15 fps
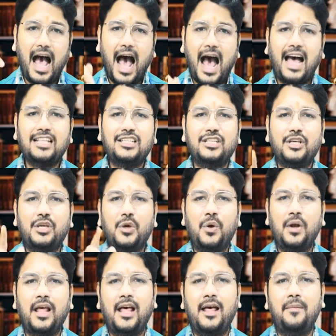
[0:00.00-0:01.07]
आज क्यों
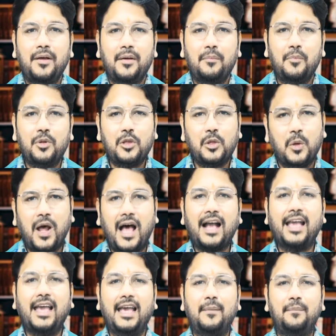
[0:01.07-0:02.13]
ना हम मुस्कुरा
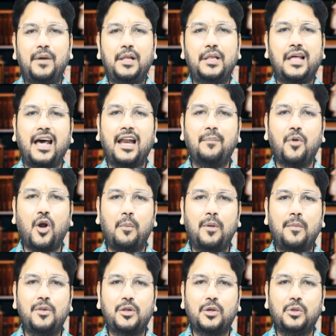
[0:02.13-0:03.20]
के अपने सारे
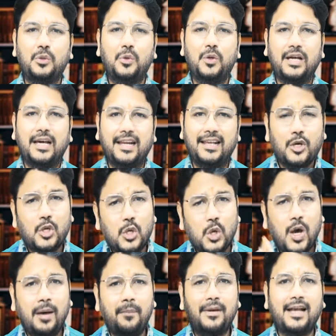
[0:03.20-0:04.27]
प्रॉब्लम्स को दूर करें
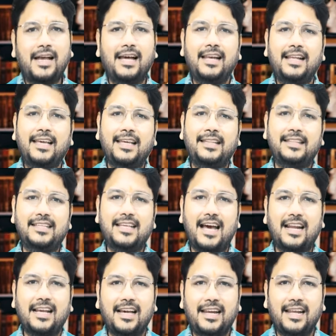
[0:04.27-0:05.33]
क्यों हम कल की
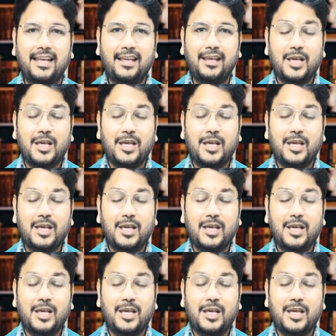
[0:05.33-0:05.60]
इंतजार करें